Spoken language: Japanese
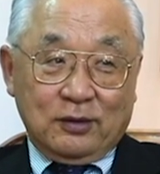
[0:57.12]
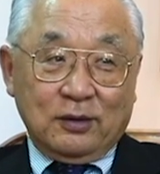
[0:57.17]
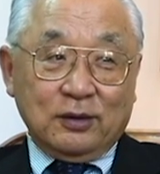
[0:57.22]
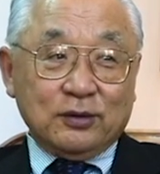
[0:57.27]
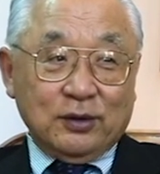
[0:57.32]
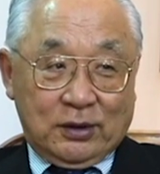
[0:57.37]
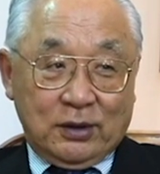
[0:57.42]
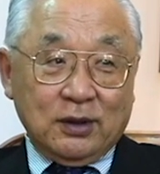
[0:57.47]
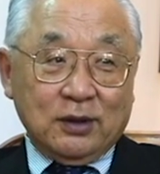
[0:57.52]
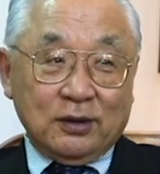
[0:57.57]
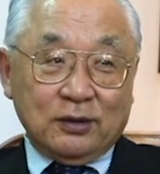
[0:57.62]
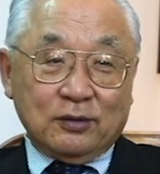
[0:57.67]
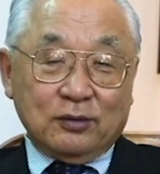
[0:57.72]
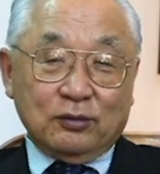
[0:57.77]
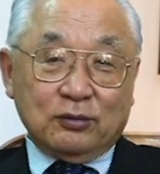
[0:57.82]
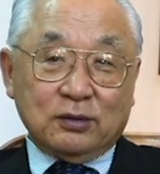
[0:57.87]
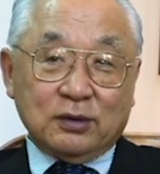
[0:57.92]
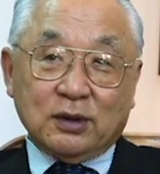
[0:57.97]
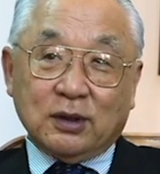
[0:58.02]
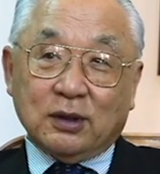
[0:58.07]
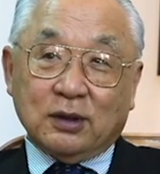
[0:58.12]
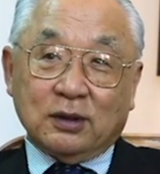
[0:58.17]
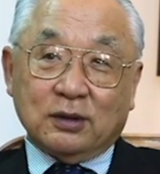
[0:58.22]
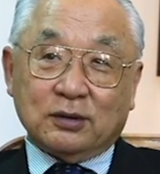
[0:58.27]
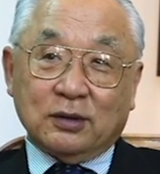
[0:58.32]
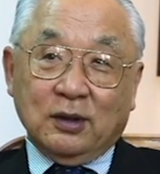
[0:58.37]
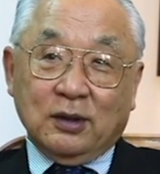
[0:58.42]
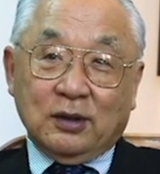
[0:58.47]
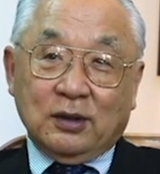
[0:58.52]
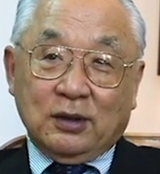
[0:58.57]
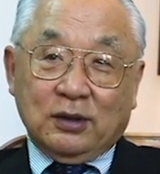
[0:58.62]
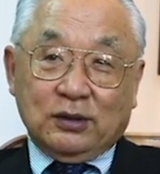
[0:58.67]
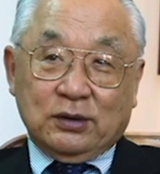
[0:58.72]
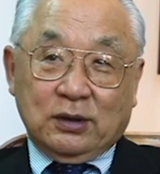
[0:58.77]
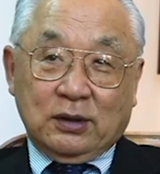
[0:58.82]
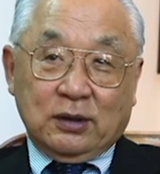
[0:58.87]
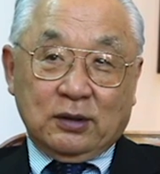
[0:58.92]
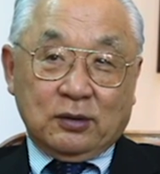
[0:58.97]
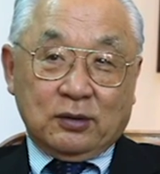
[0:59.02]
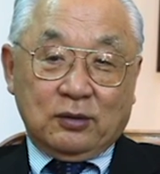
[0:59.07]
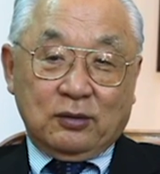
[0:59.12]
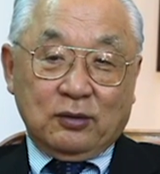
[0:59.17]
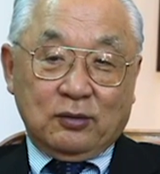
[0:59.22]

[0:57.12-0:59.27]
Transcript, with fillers: ね、こんなこ